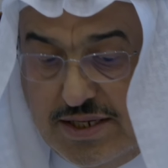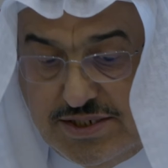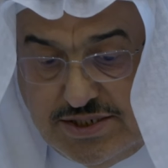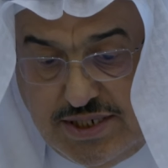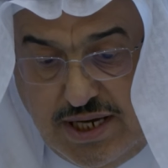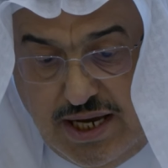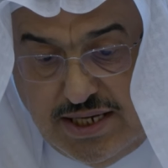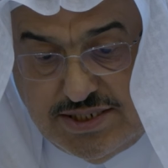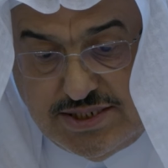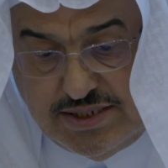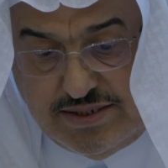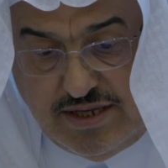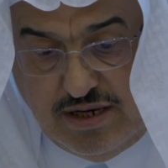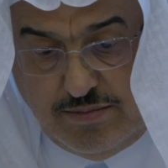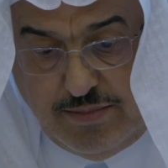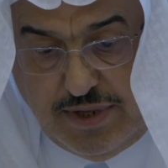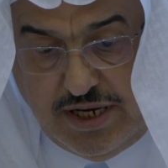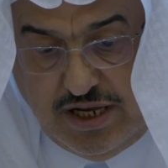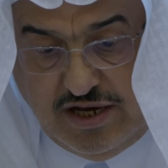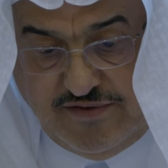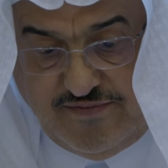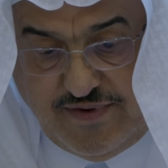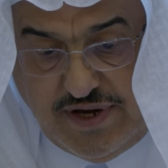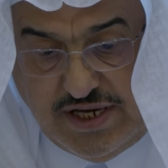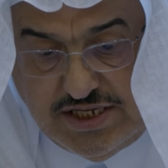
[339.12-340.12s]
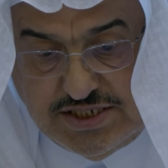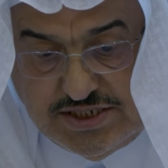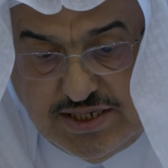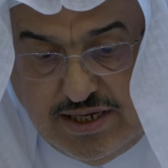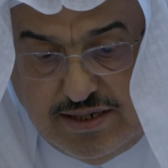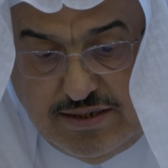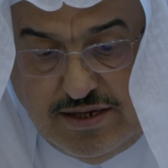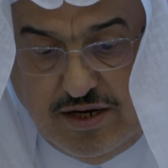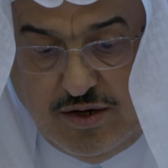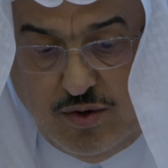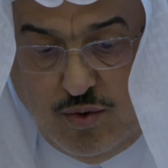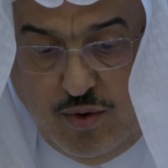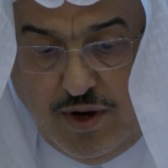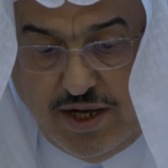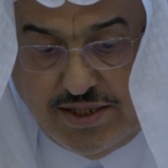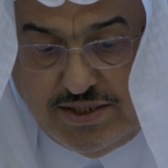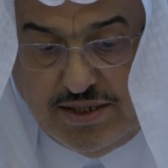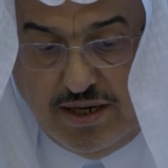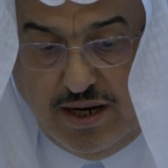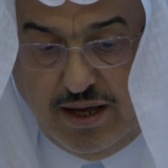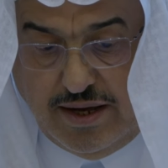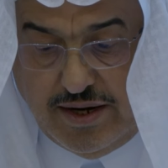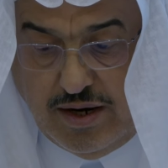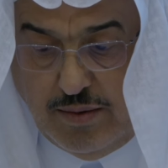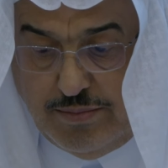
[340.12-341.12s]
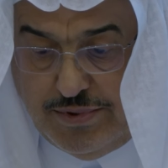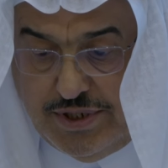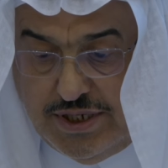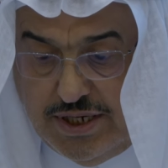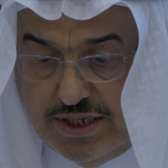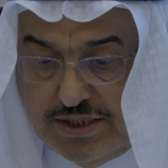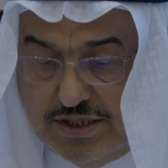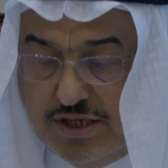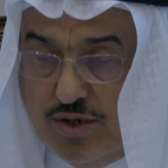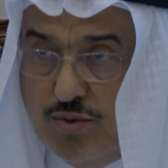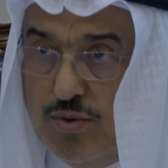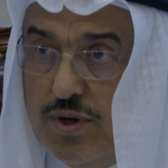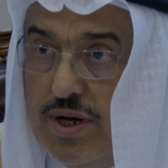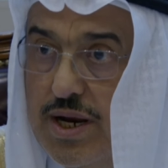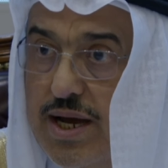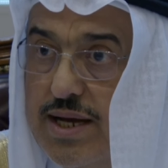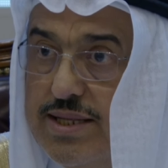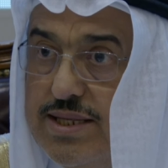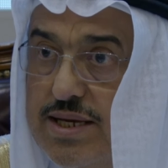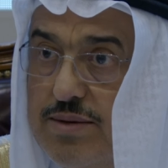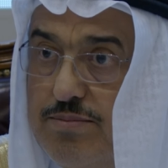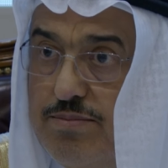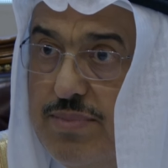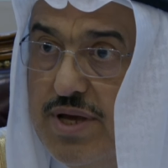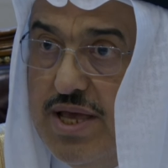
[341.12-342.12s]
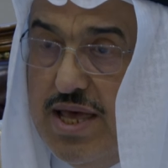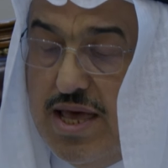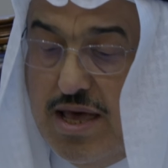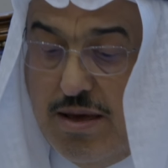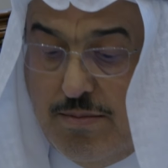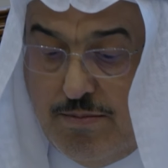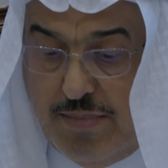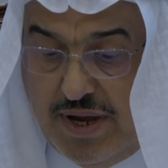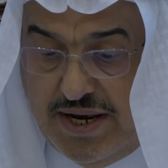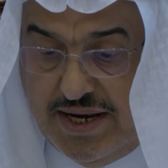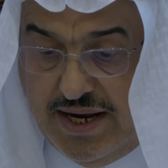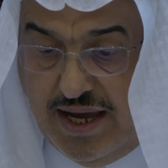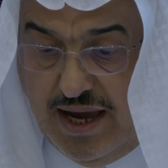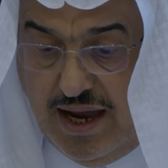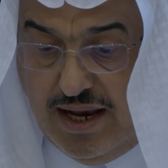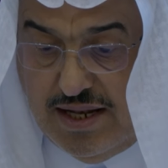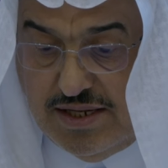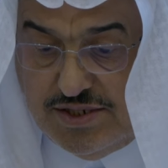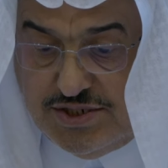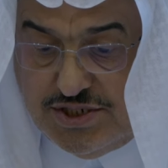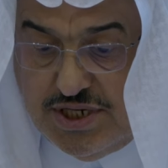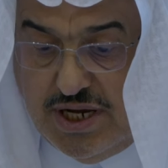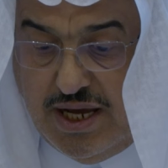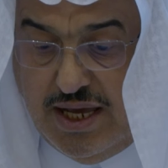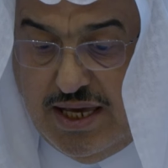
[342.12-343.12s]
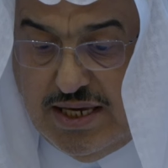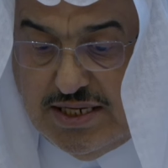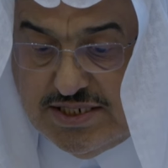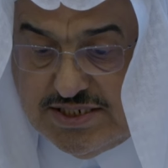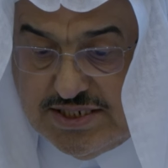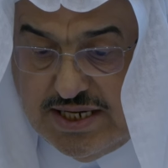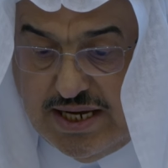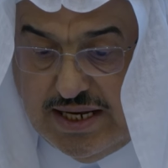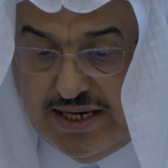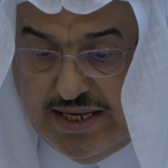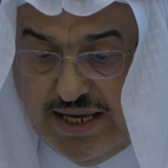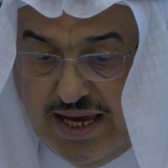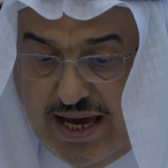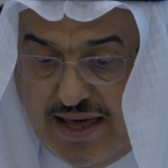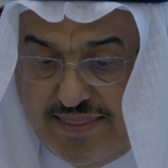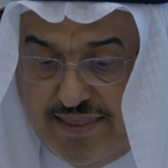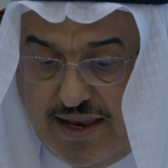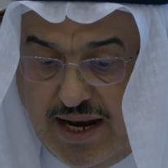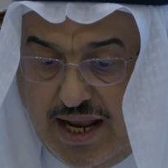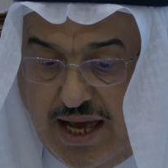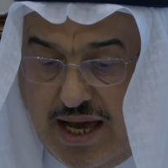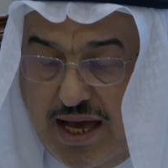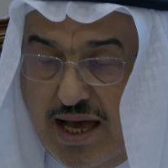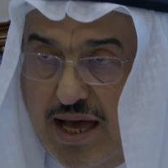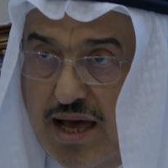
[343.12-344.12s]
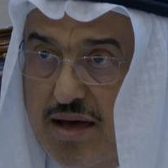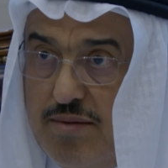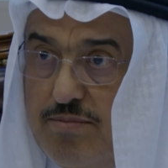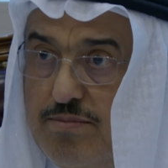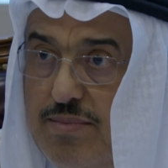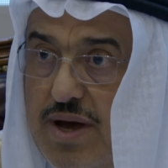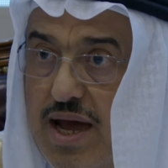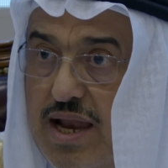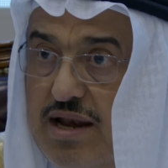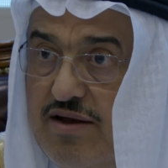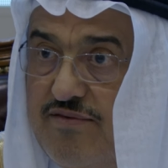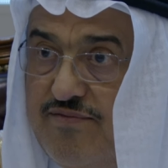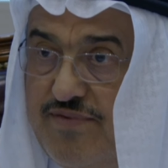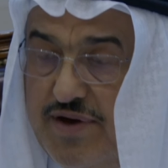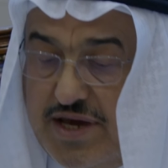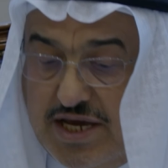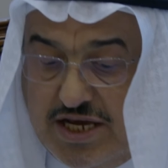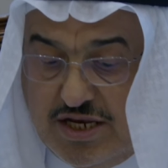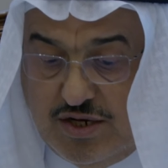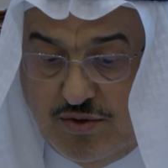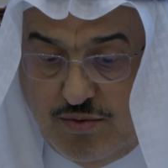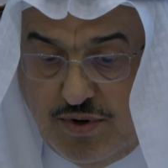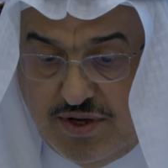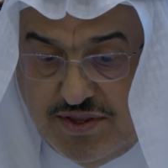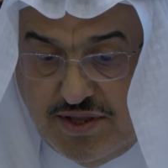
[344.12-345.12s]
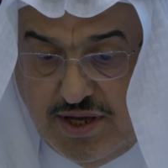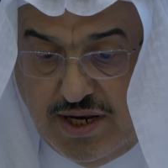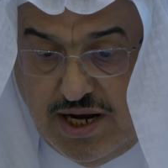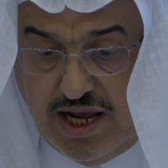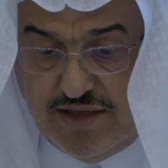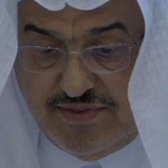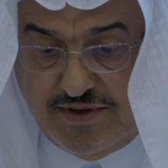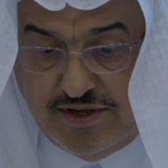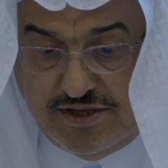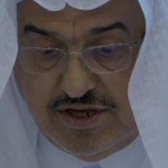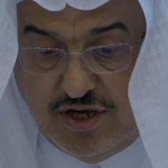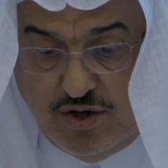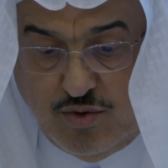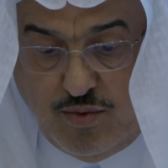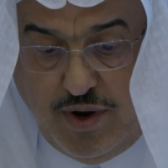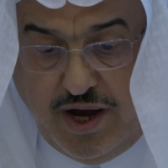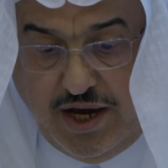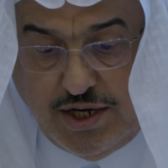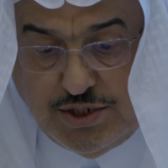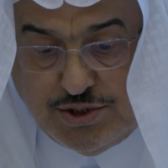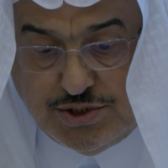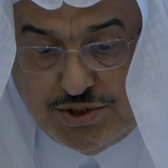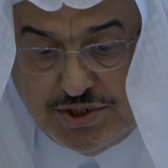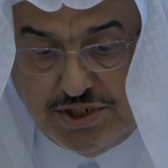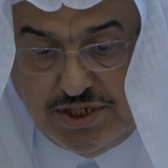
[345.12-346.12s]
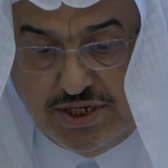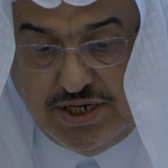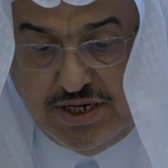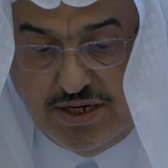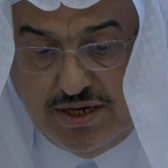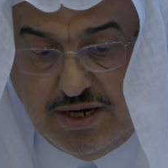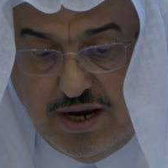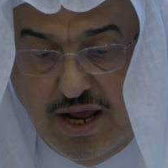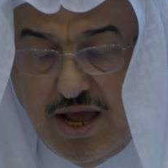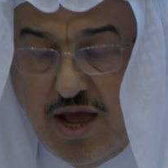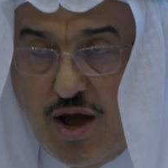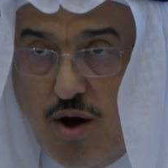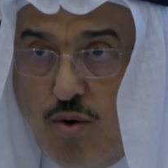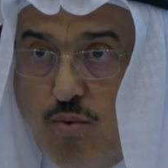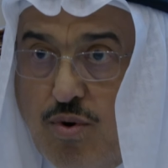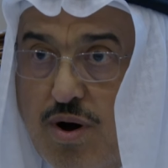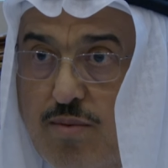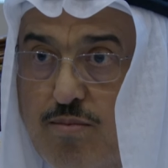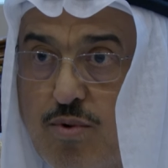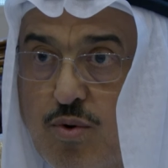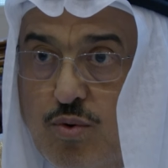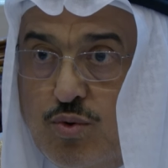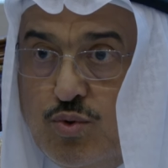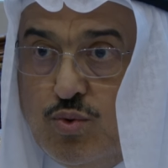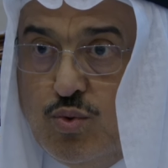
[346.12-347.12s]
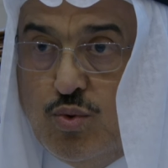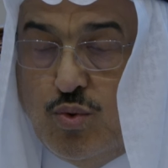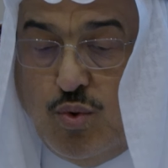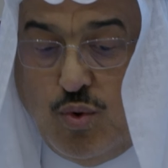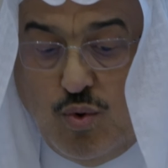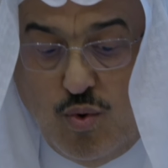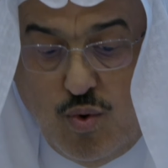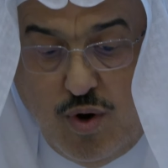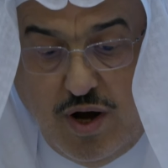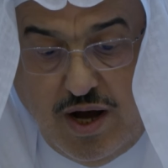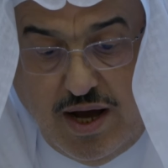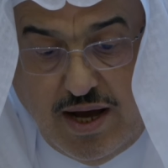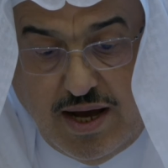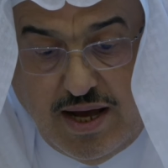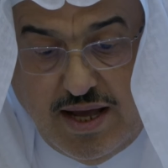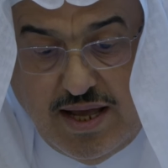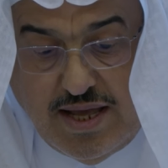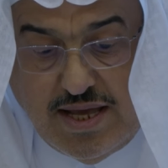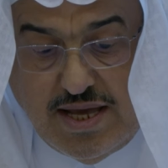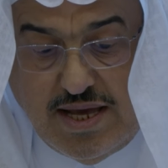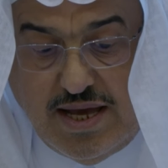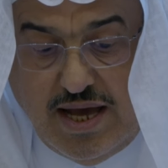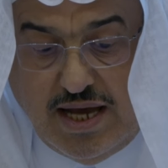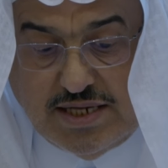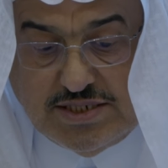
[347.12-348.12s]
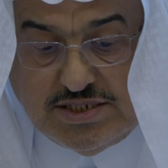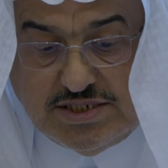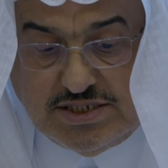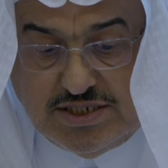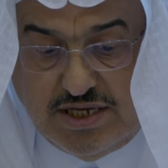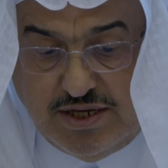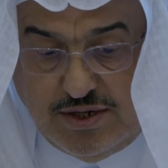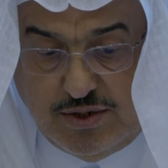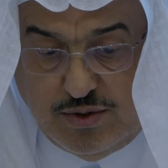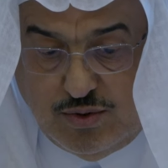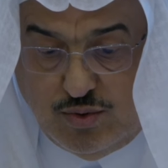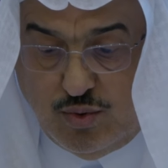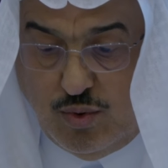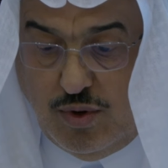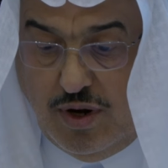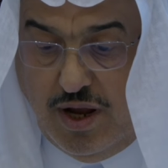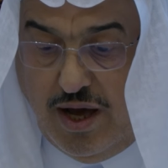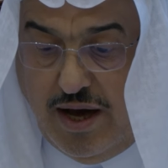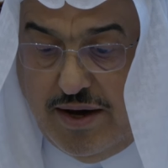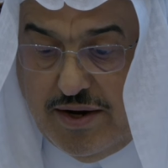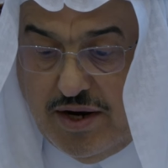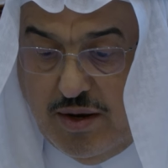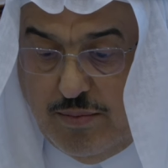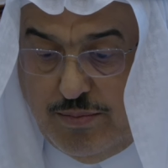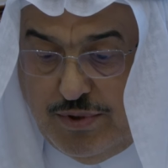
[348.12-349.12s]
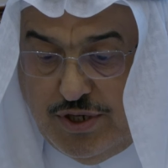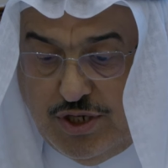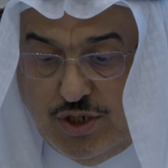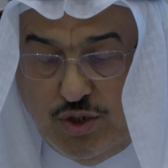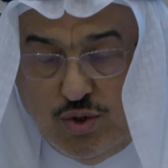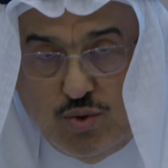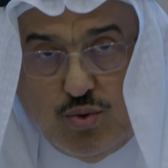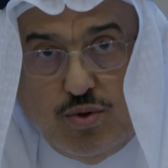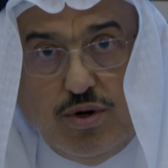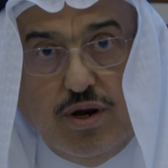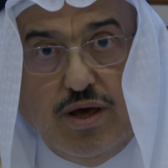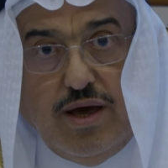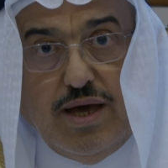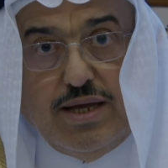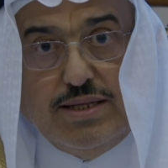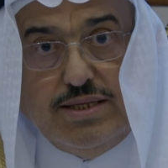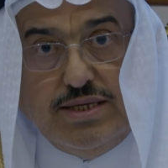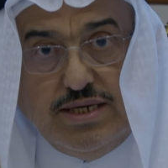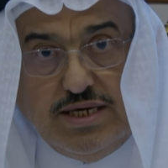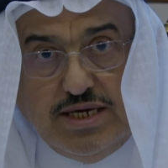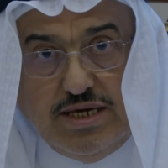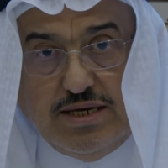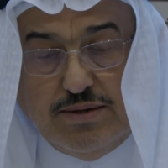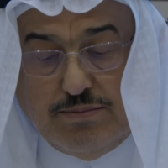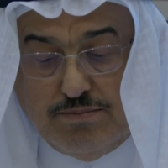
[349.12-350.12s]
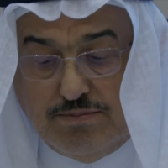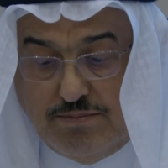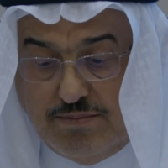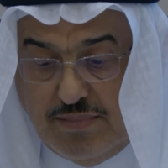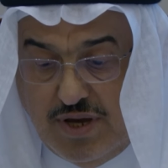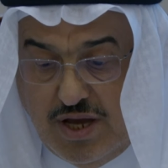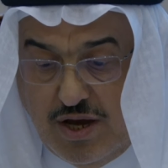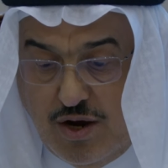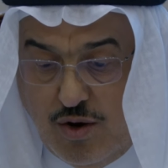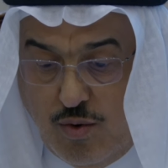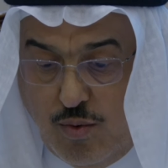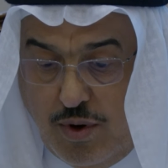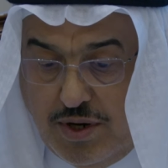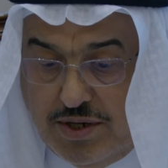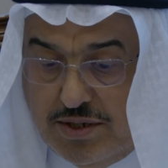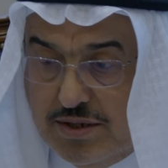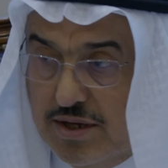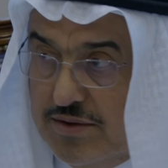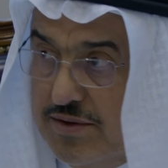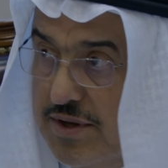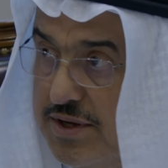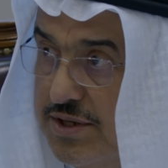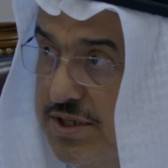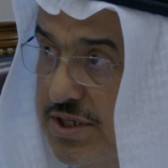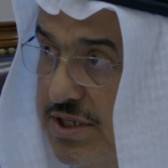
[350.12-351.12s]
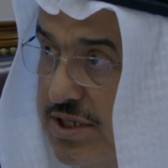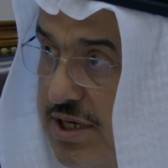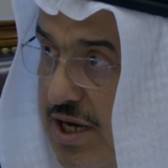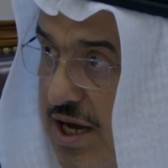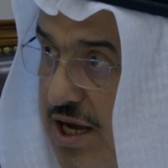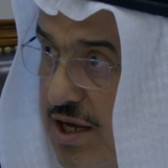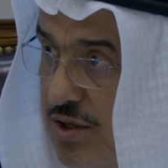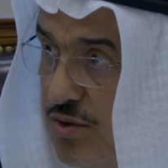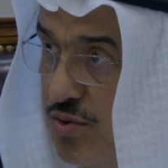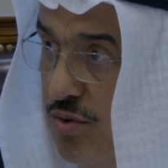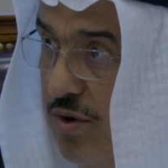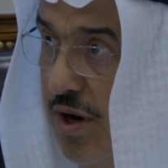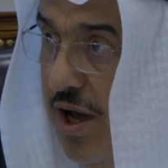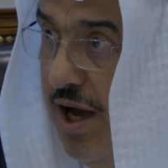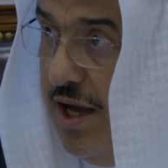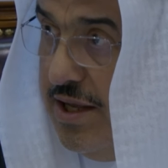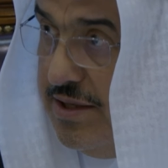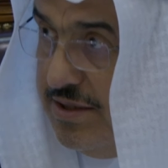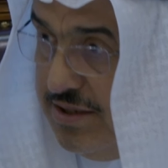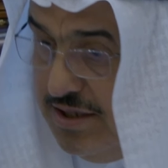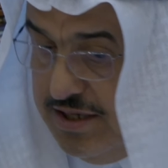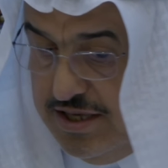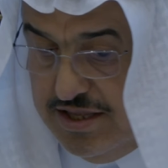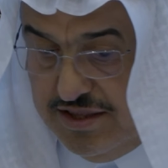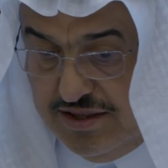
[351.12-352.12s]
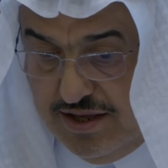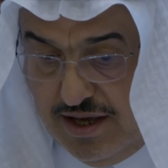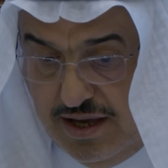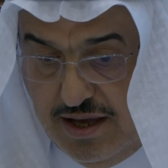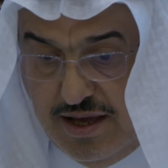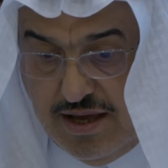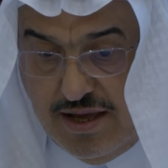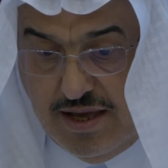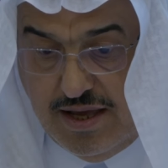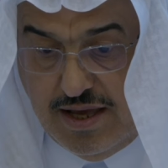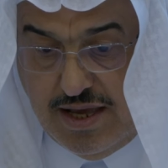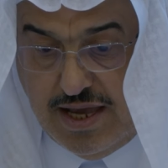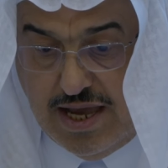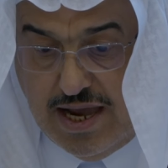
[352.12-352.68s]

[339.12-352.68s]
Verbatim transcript: لجائزة الملك فيصل للغة العربية والأدب منح الجائزة لهذا العام 2023 وموضوعها السرد العربي القديم والنظريات الحديثة